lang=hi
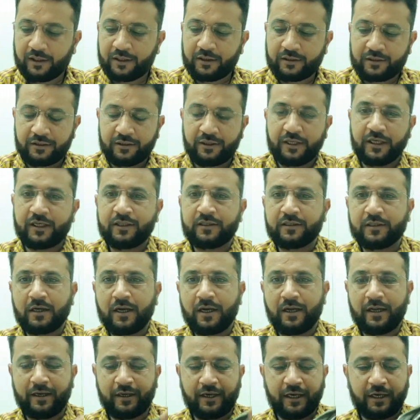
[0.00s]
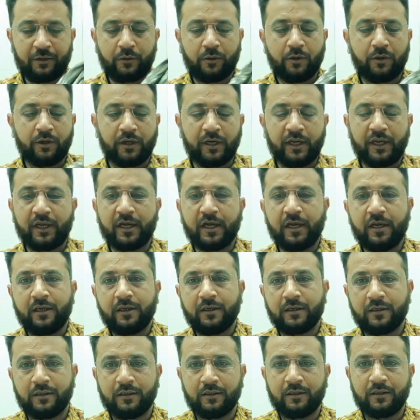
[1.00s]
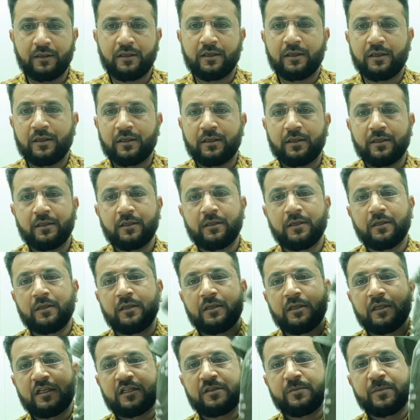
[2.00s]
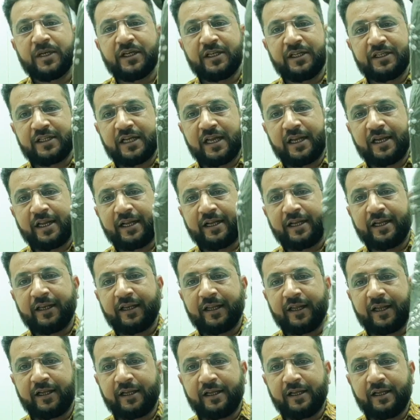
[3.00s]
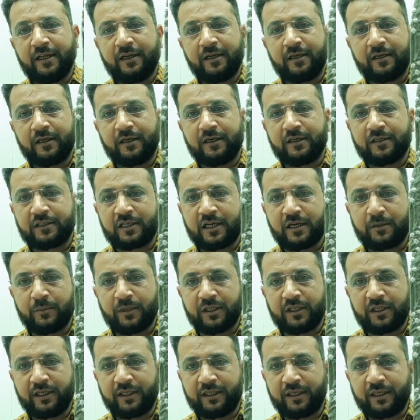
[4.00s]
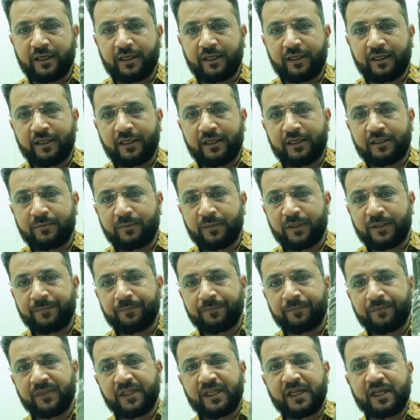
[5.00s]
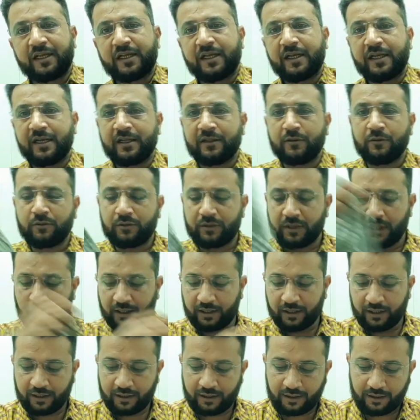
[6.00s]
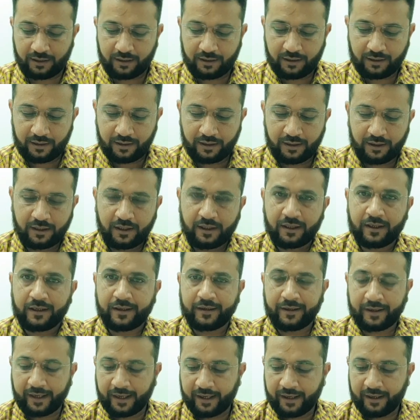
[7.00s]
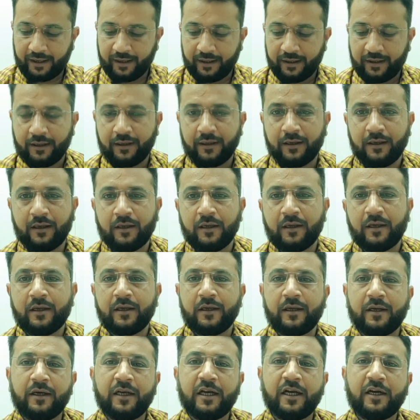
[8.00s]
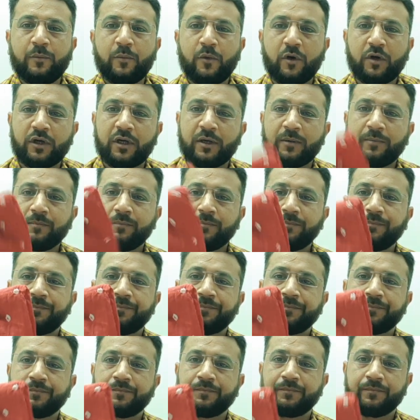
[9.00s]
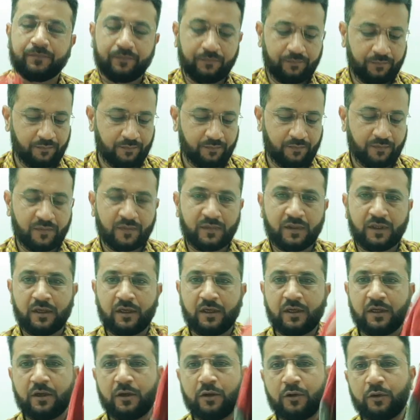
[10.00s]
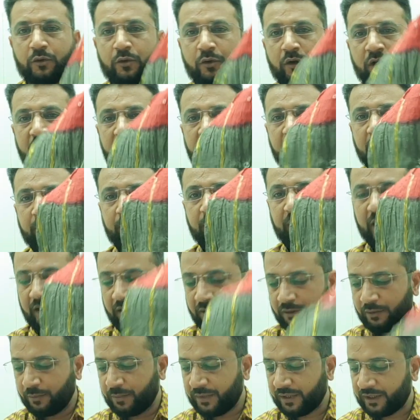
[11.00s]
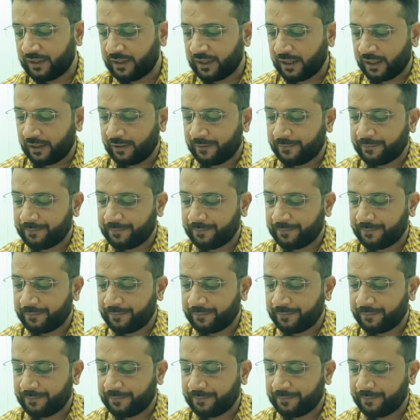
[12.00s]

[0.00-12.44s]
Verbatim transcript: दस ड्रेस का एक कैटलॉग रहेगा इसमें डिज़ाइन एक ही रहेगी कलर चार्ट बदलते रहेंगे इसमें देखिए ये दूसरा कलर ग्रे रेड बॉटम और डुअल सेड में दुपट्टा